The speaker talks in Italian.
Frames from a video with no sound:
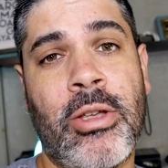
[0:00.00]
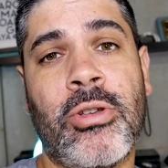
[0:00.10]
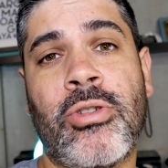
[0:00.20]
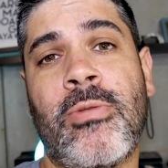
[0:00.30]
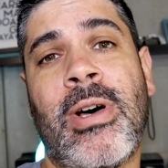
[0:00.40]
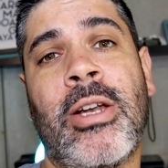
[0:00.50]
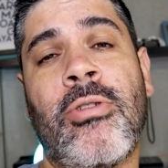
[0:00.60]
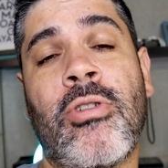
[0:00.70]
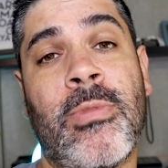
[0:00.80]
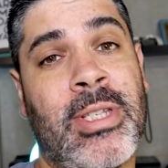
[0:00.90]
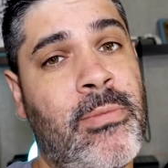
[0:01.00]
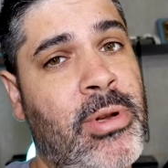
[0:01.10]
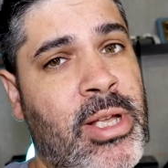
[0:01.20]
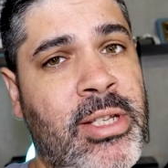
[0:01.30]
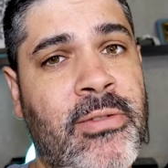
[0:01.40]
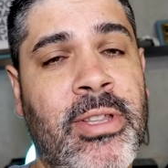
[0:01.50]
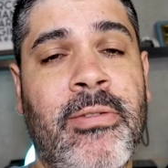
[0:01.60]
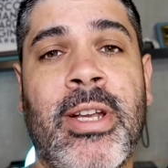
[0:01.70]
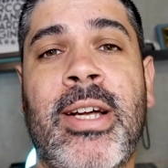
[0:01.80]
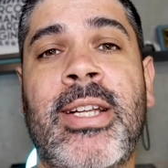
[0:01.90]
Io sono Marco, come sempre
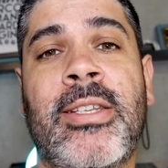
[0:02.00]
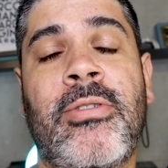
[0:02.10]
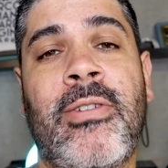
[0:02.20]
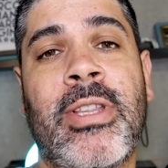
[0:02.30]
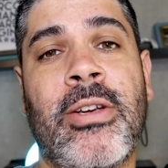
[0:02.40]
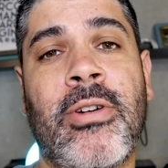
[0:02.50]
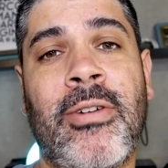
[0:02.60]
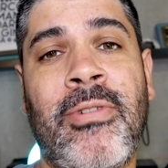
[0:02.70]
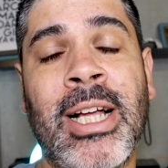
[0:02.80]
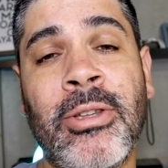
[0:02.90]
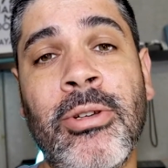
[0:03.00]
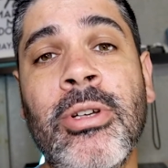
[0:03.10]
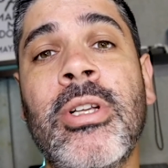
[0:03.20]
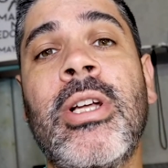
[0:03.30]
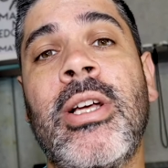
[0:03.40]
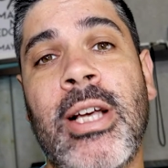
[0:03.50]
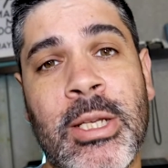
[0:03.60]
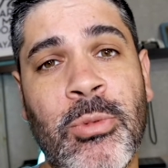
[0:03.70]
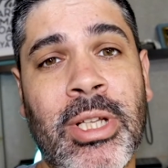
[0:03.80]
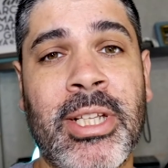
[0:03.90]
iscrivetevi al canale se non l'avete ancora fatto
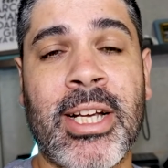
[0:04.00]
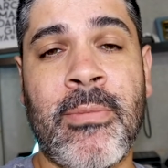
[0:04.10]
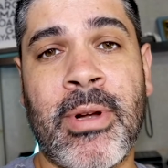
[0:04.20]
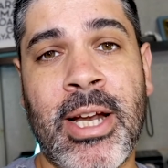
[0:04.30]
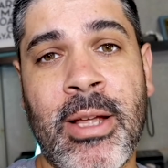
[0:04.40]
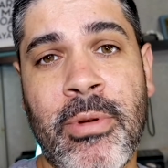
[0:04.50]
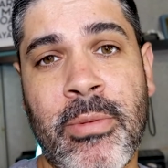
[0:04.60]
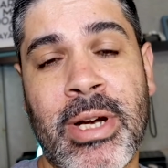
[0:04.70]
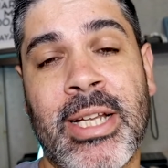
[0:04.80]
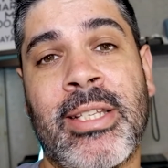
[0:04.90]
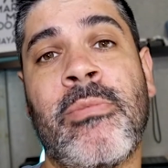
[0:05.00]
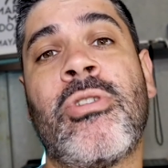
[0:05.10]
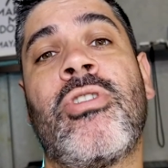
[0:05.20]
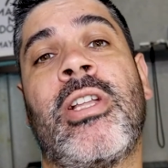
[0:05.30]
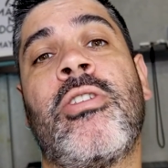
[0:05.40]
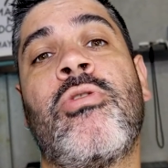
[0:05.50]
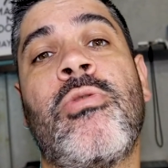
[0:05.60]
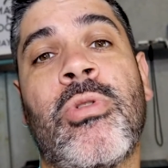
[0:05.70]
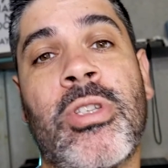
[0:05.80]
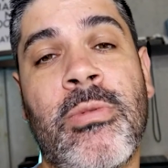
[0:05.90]
e spuntate la campanella per rimanere sempre aggiornati
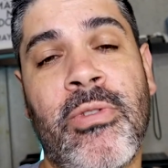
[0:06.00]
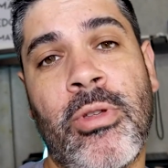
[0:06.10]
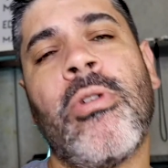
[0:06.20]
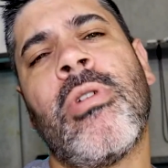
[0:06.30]
sui prossimi video.